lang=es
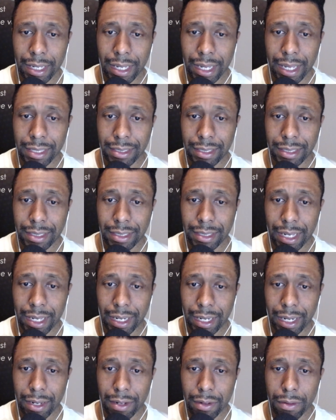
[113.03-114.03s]

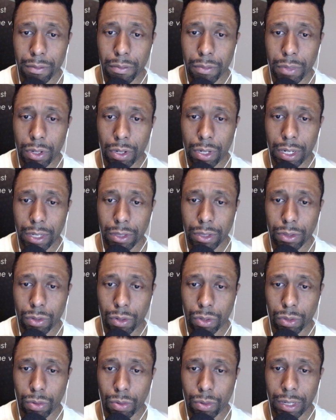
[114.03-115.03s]
encierran, violan,
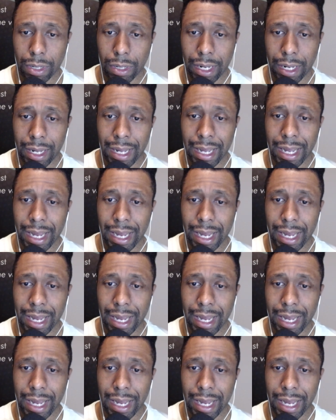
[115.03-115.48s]
tortura,